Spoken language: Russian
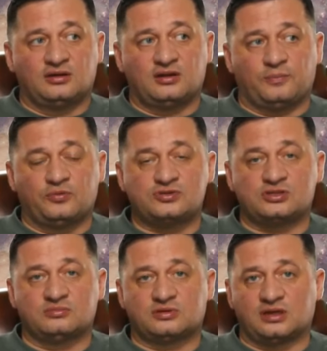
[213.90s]

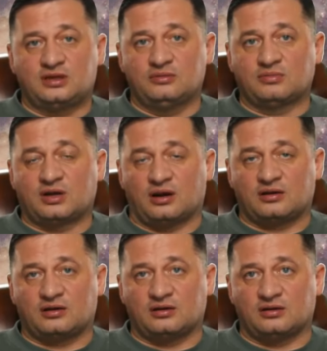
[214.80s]
допустим, таким,
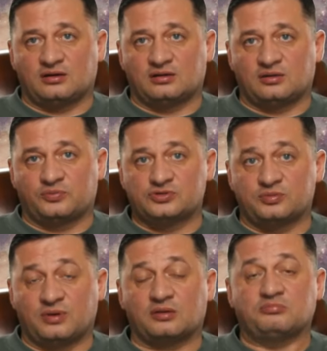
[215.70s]
как, э,
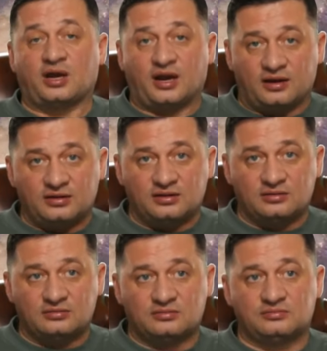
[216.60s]
допустим, армяне.
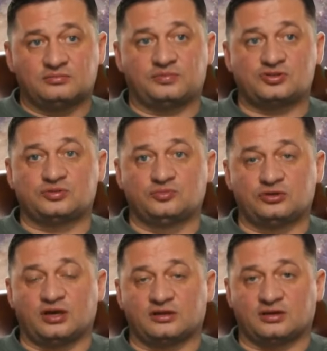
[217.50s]
Почему
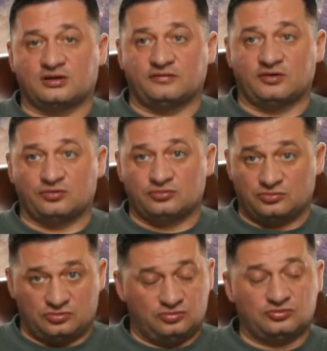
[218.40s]
я это говорю?
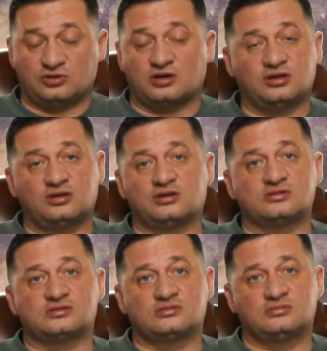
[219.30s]
Ну, так и
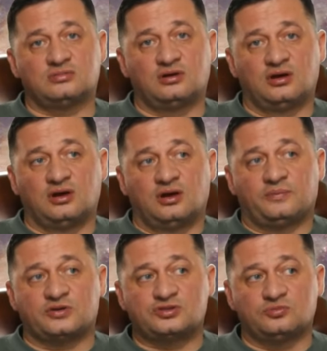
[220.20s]
есть.
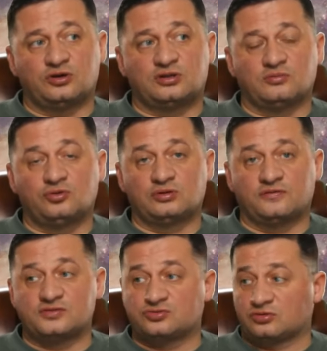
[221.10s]
Почему этим
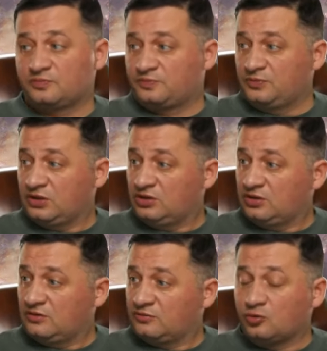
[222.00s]
людям везет?
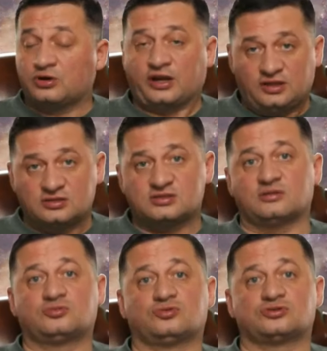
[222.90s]
И
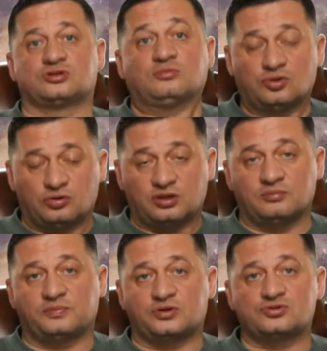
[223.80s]
украинцам тоже,
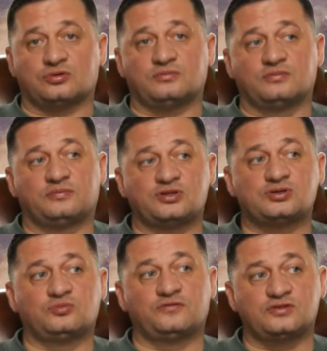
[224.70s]
многим причем.
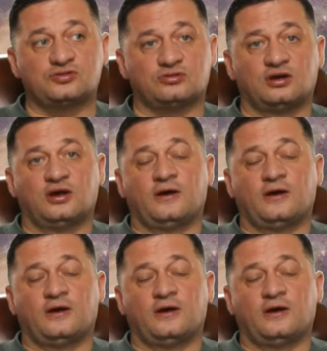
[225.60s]
Почему везет?